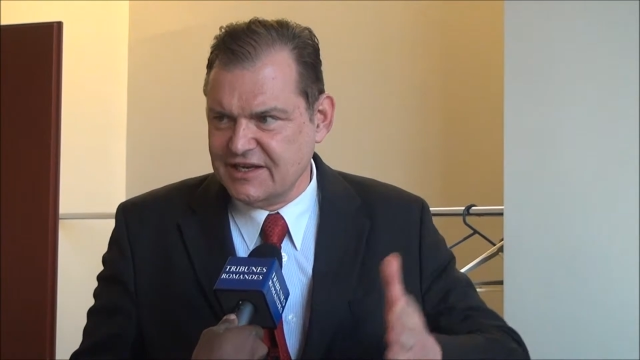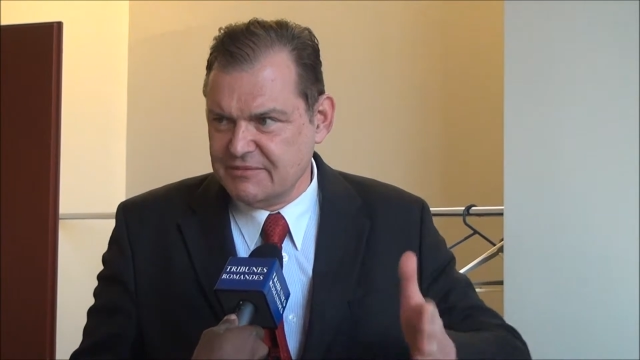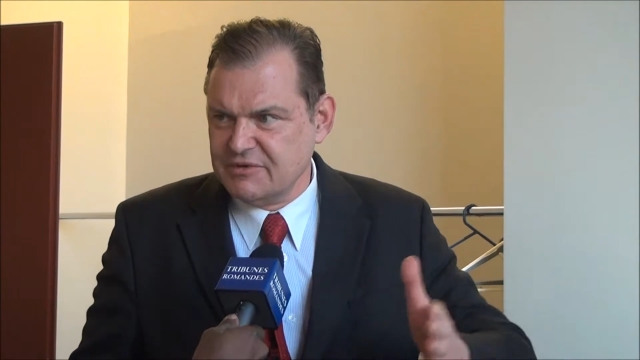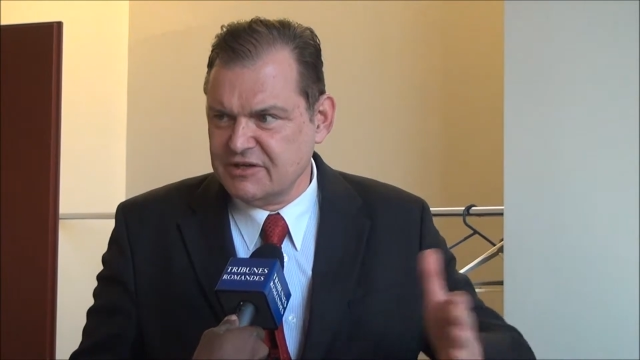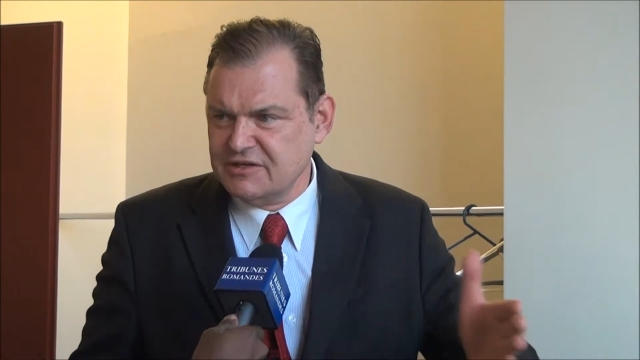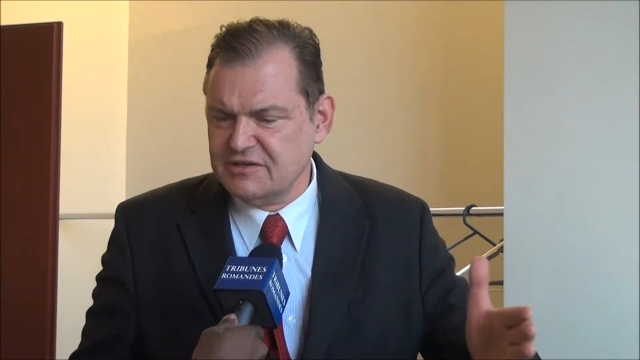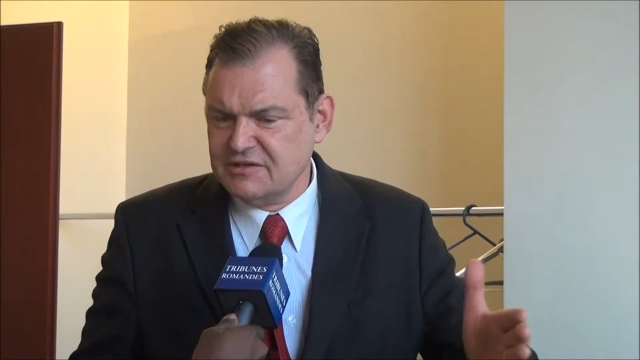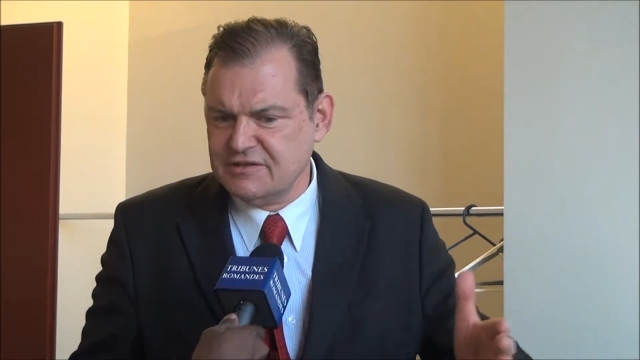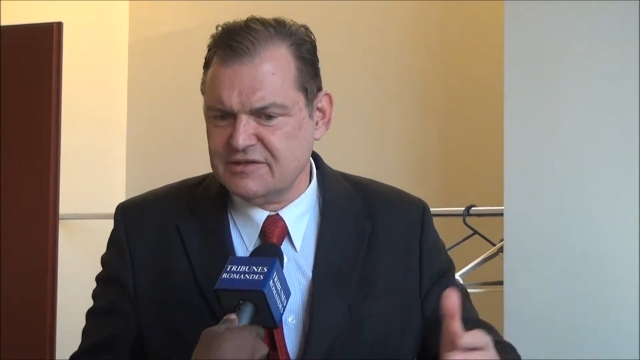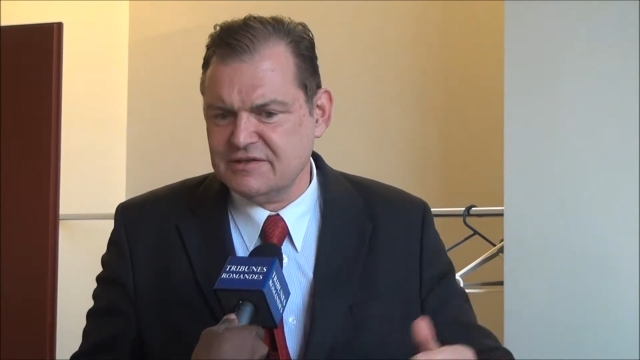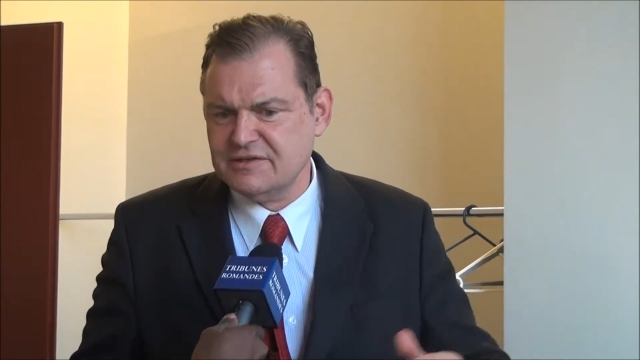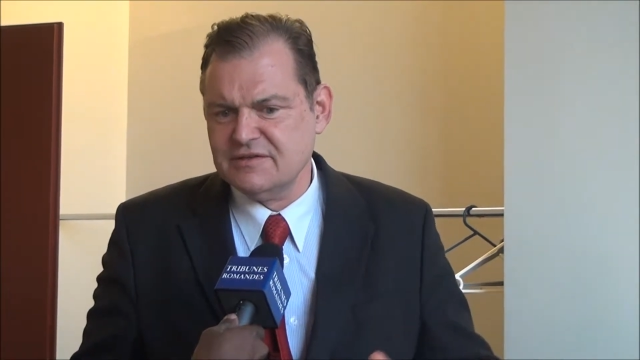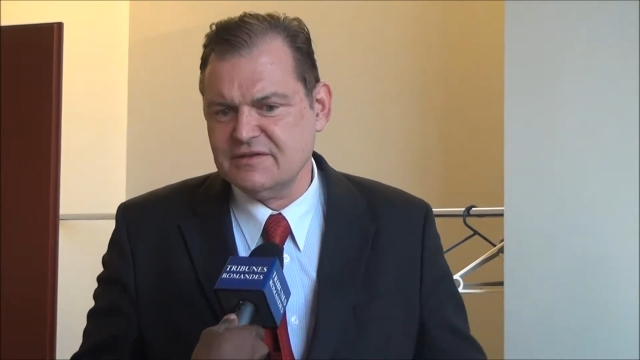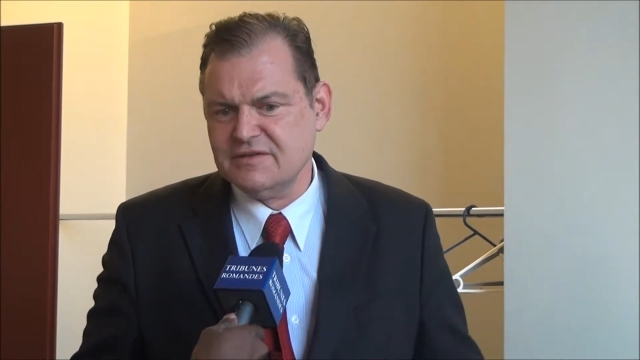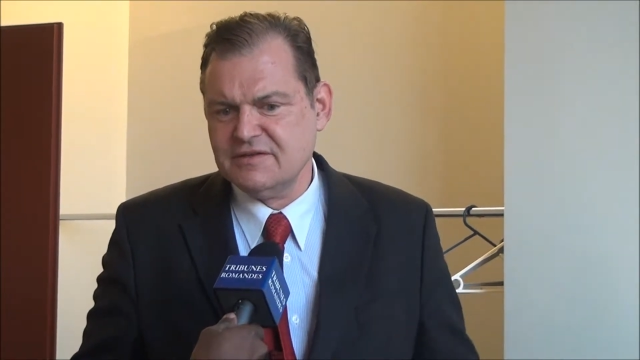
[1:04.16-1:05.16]
les bandes
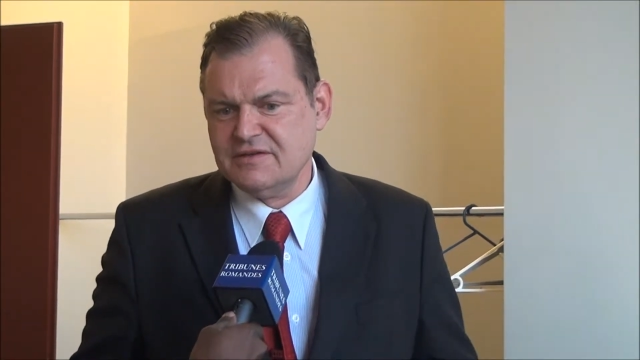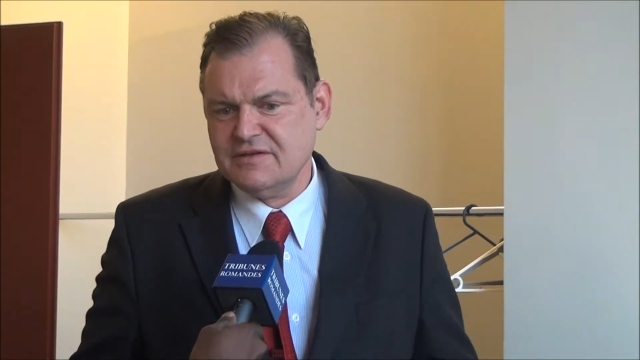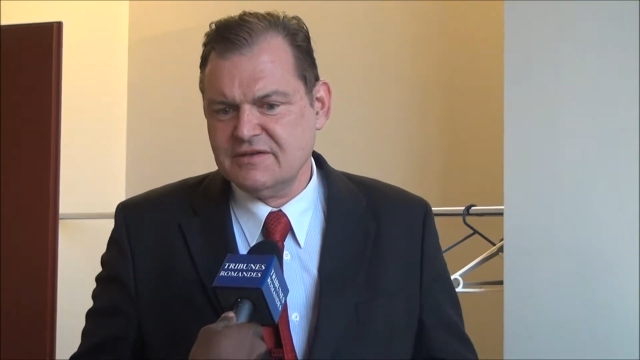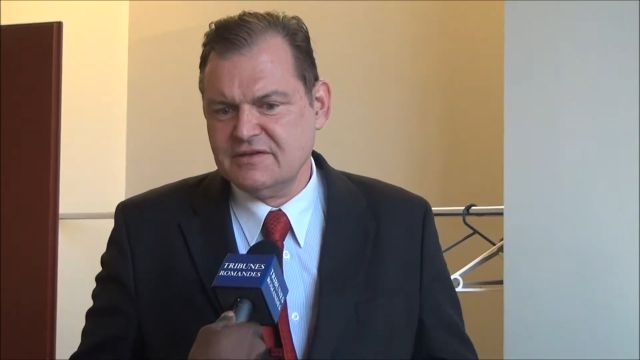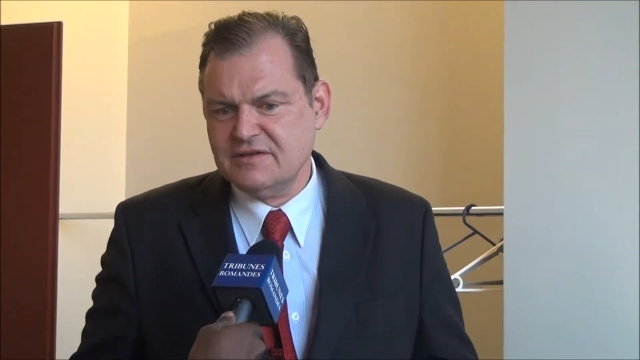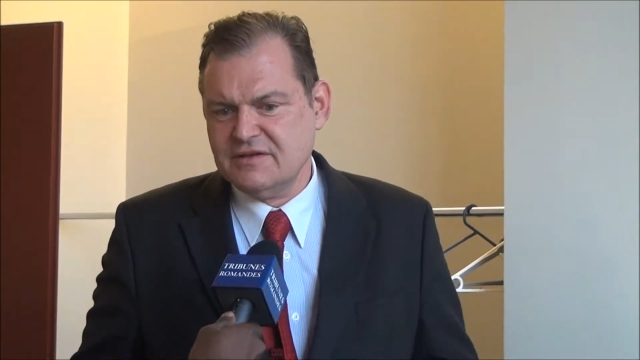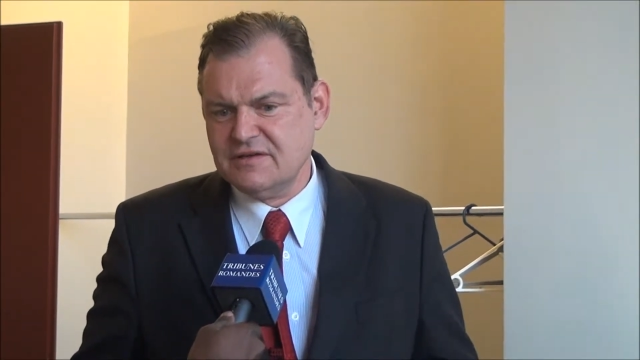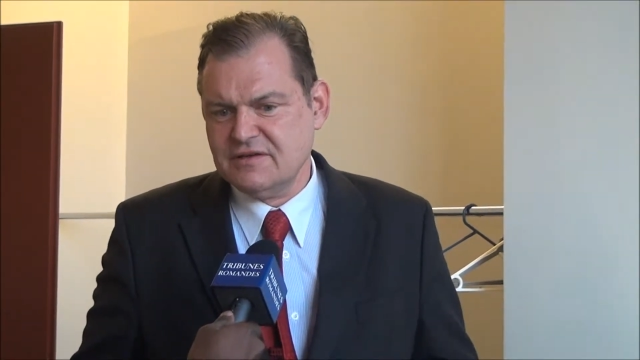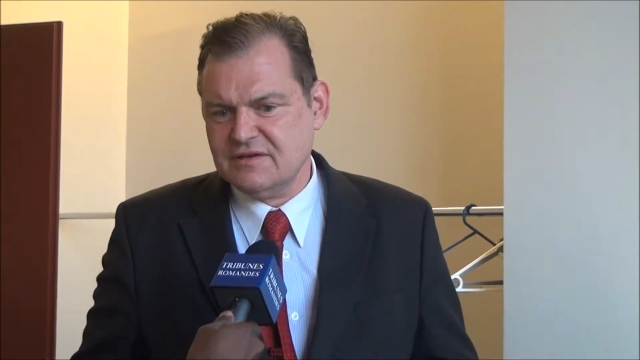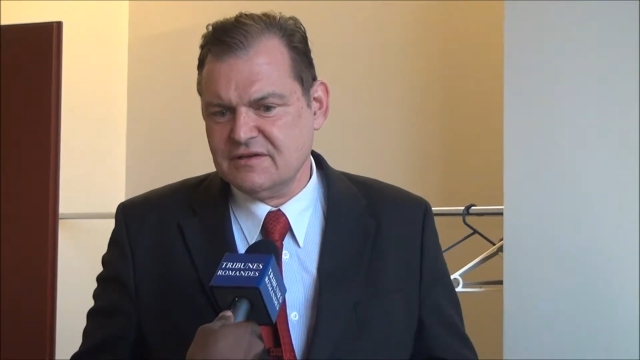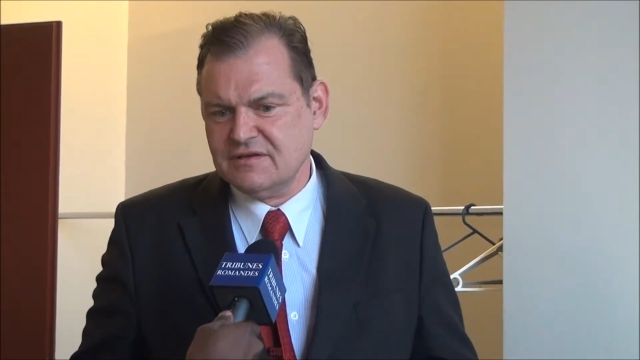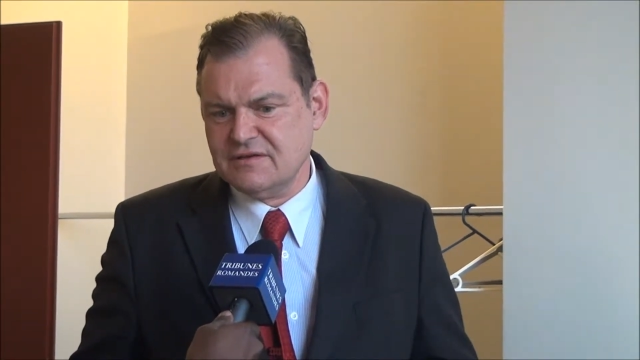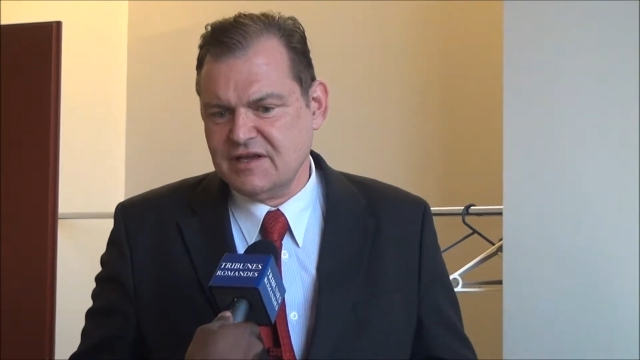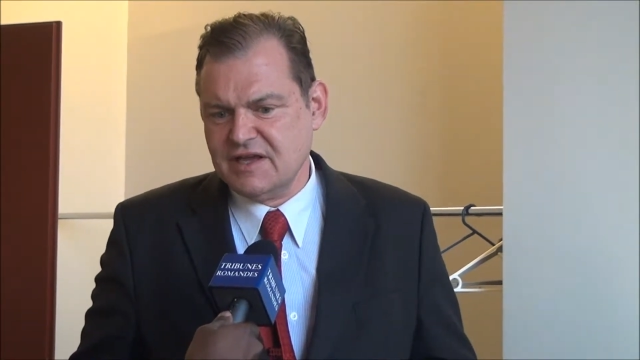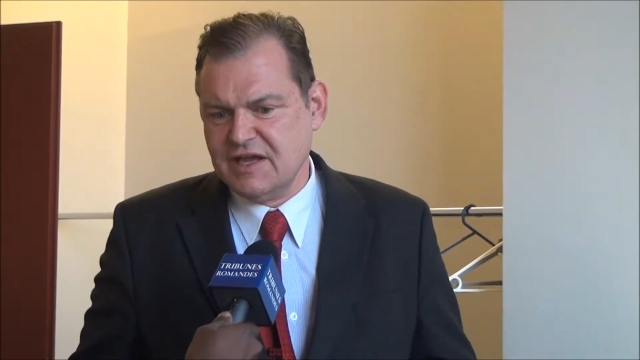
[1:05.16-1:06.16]
euh,